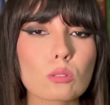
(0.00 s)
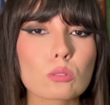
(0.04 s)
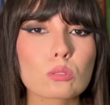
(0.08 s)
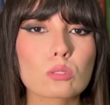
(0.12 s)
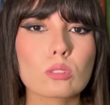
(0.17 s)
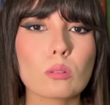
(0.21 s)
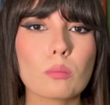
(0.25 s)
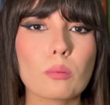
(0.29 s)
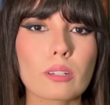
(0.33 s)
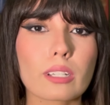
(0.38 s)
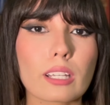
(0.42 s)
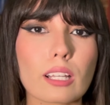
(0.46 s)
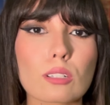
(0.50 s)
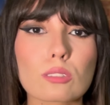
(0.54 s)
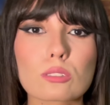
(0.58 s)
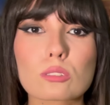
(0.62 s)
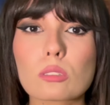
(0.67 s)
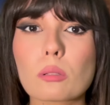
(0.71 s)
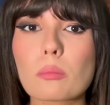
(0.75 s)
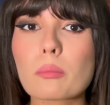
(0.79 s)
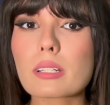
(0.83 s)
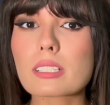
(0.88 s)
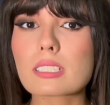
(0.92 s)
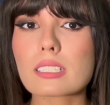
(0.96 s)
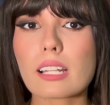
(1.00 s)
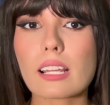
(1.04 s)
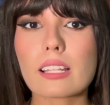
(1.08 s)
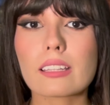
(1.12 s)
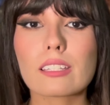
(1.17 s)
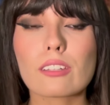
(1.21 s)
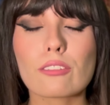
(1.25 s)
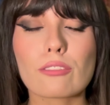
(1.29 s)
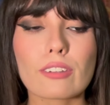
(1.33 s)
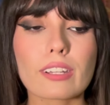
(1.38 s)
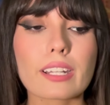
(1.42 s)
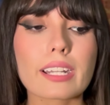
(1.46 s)
justo porque los nombres
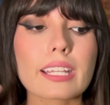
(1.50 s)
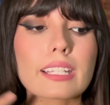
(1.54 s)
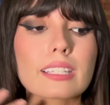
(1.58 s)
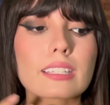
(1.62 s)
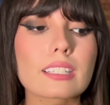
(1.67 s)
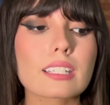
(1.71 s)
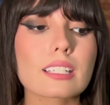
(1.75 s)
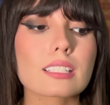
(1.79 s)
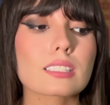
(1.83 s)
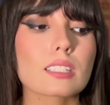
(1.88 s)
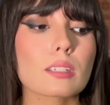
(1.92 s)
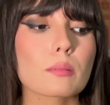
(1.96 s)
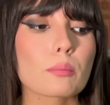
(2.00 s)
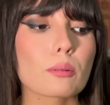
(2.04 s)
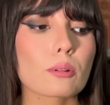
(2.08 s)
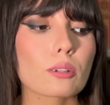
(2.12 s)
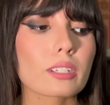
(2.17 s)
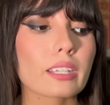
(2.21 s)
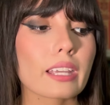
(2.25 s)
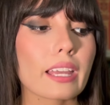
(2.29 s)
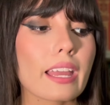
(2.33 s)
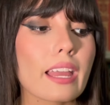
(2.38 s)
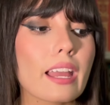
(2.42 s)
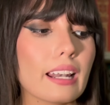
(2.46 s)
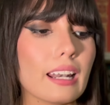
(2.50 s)
eran diferentes y porque